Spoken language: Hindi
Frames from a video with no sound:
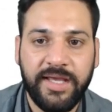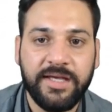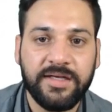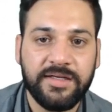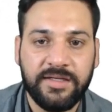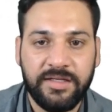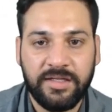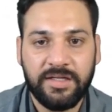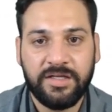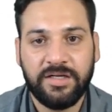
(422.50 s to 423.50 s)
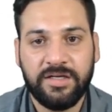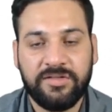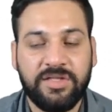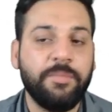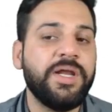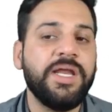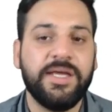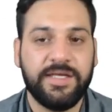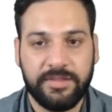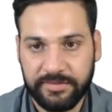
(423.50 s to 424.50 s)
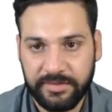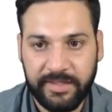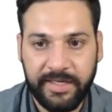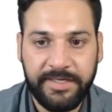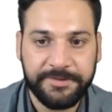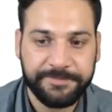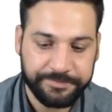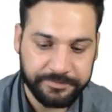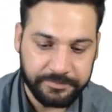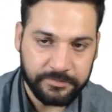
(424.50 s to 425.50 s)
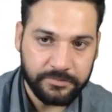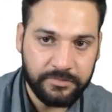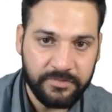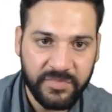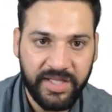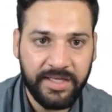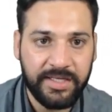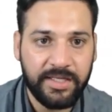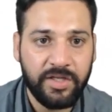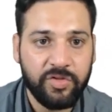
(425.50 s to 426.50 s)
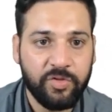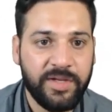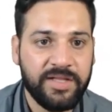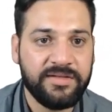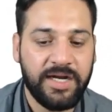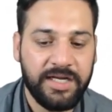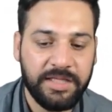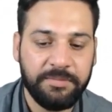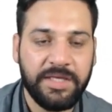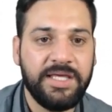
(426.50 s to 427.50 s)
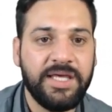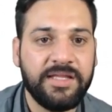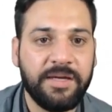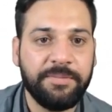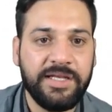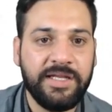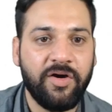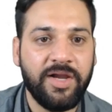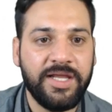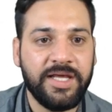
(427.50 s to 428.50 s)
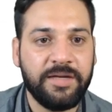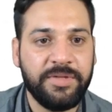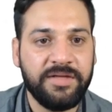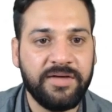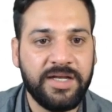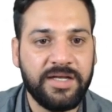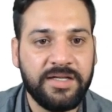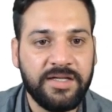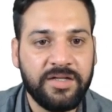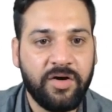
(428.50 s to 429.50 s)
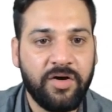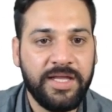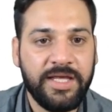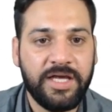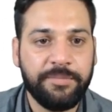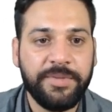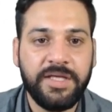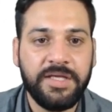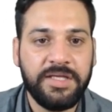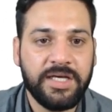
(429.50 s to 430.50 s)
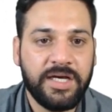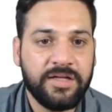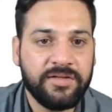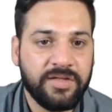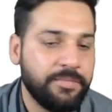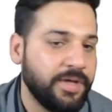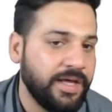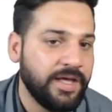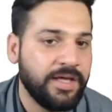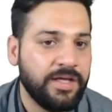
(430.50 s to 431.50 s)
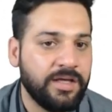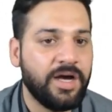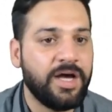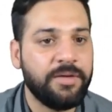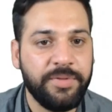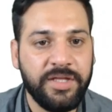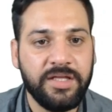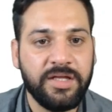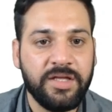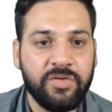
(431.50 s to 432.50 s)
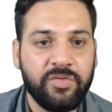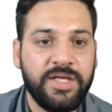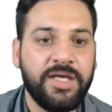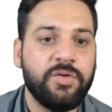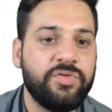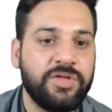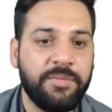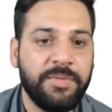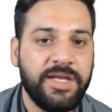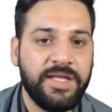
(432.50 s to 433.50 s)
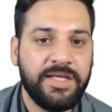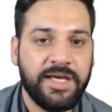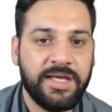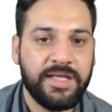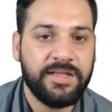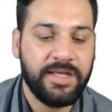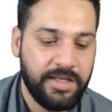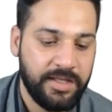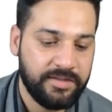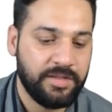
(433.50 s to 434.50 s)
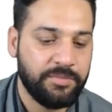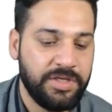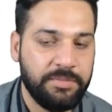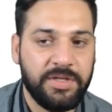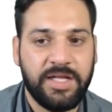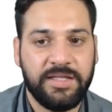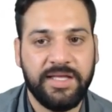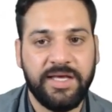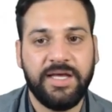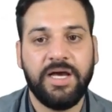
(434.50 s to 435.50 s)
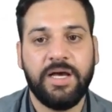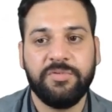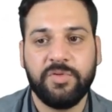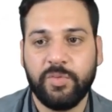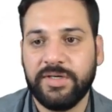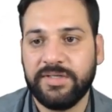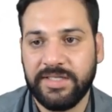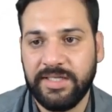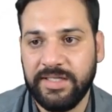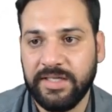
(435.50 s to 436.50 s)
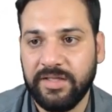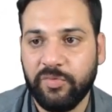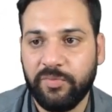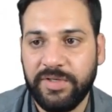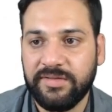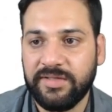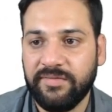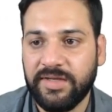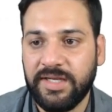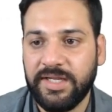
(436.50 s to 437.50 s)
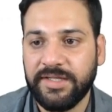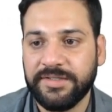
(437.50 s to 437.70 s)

एक समरी है राइट देख लें जो मैंने स्टार्टिंग में किया था आपके लिए ऑल ए आर बी वाला ऑल ए आर बी या सम ए आर बी तो ये उसका मैंने क्या कहते हैं एक समरी बना दिया है आप स्टूडेंट्स के लिए इसको प्लीज़ सेव कर लें